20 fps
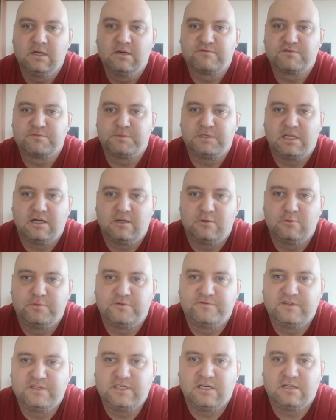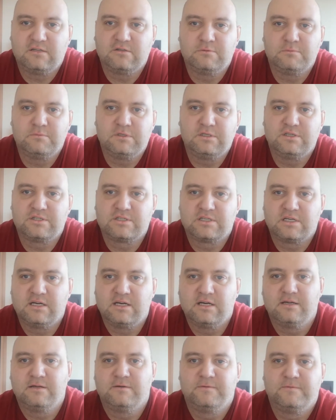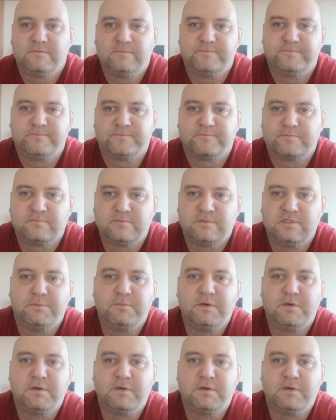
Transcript: W szpitalu powiedziano mi, że nie